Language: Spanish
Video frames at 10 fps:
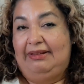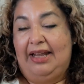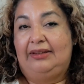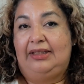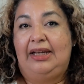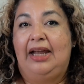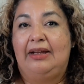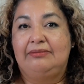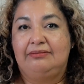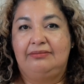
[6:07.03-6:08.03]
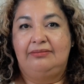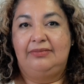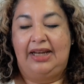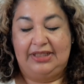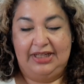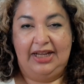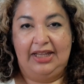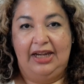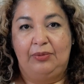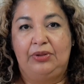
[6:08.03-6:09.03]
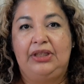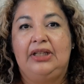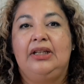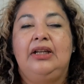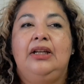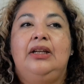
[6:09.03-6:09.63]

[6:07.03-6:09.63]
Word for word: Nati la, chica de la boutique,